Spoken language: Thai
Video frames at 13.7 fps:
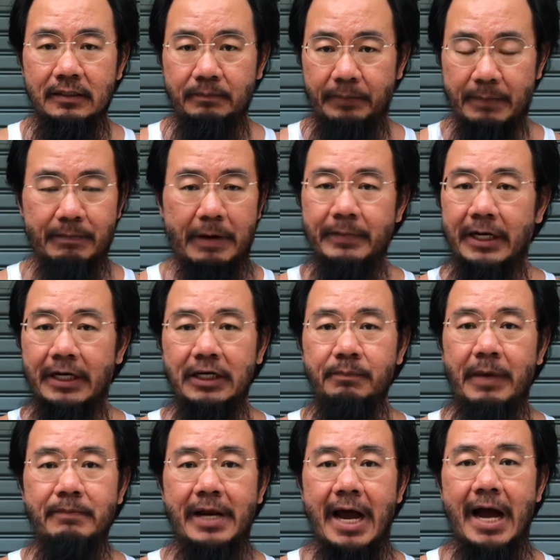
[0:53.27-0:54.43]
เป็นบำเหน็จหรือ
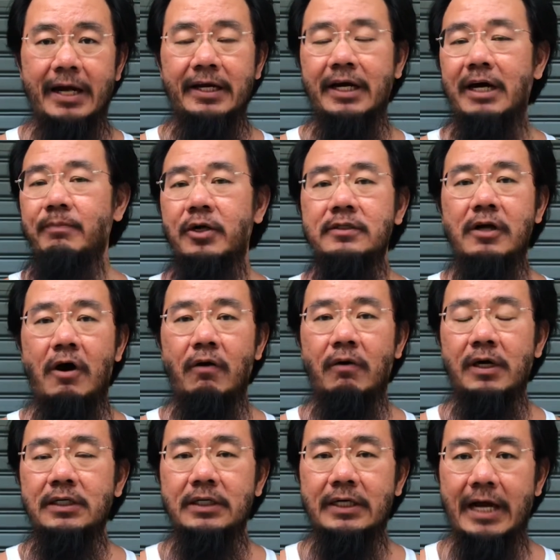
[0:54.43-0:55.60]
บำนาญนะครับ ข้อ 2 ก็
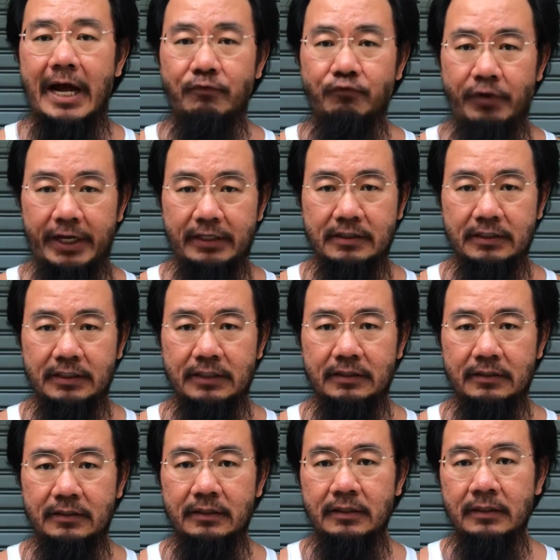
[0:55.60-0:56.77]
คือการเวรคืน
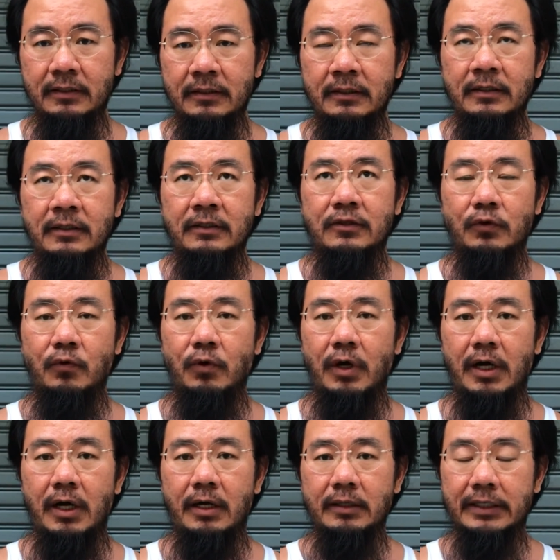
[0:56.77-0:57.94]
ตัว
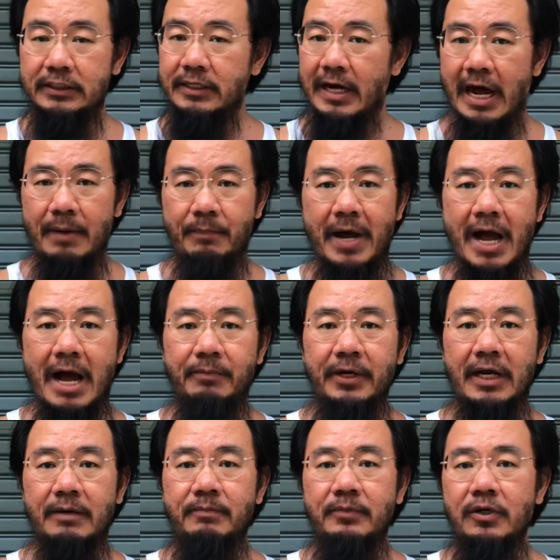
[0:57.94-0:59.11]
เงินชราภาพนะค
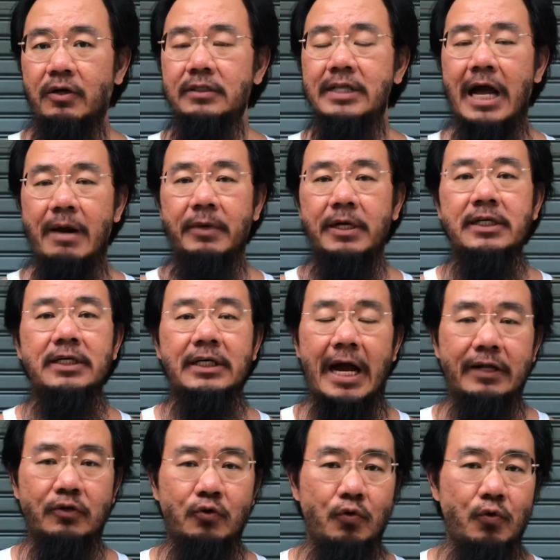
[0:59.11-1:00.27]
รับข้อ3ก็คือกา
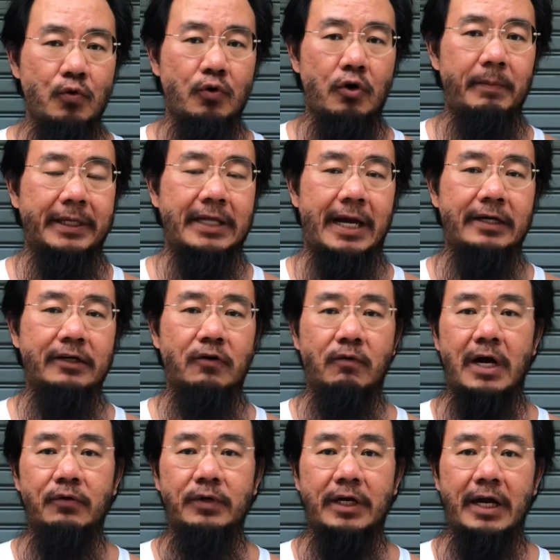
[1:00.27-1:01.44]
รกู้กรมธรรม์ของ
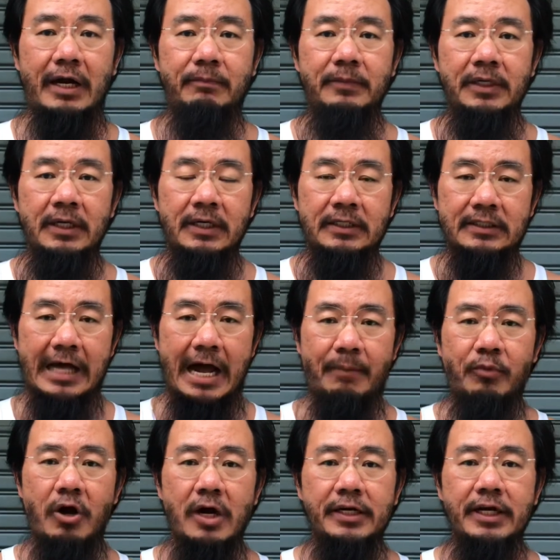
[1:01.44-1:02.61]
เรานะครับ
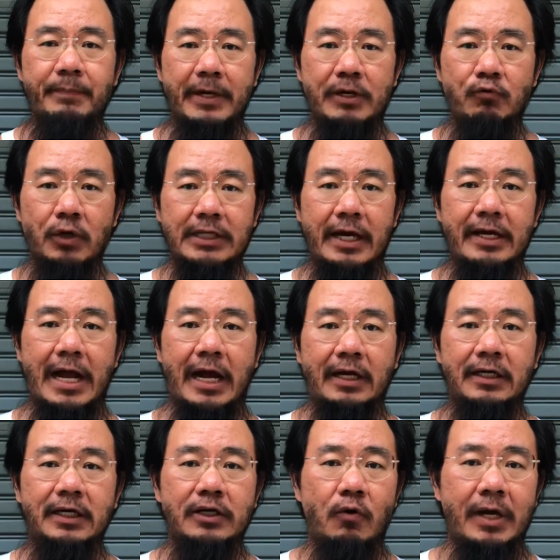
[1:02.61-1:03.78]
3 ข้อนี้เป็นหัวใจหลักเลยของ